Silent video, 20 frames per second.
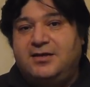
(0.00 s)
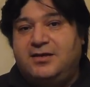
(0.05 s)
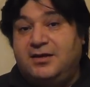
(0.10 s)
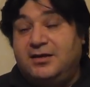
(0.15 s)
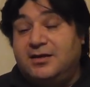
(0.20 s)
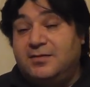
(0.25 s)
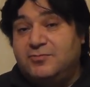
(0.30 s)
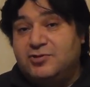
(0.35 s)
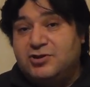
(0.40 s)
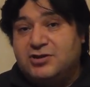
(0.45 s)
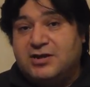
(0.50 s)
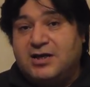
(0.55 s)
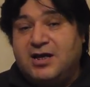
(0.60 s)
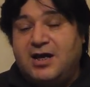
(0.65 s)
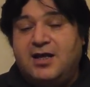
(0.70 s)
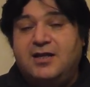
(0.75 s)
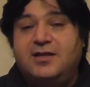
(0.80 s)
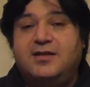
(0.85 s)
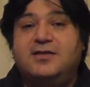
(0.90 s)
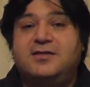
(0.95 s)

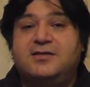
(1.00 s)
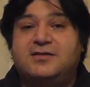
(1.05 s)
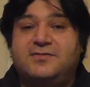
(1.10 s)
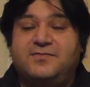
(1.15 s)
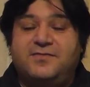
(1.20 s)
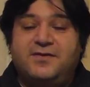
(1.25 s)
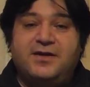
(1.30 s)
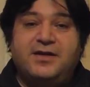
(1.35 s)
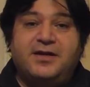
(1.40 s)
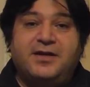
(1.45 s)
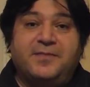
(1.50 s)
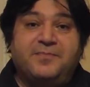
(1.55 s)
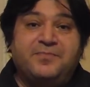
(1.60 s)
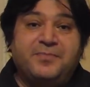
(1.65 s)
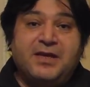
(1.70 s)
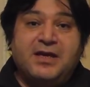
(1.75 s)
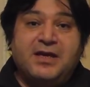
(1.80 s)
киномузыкальной сфере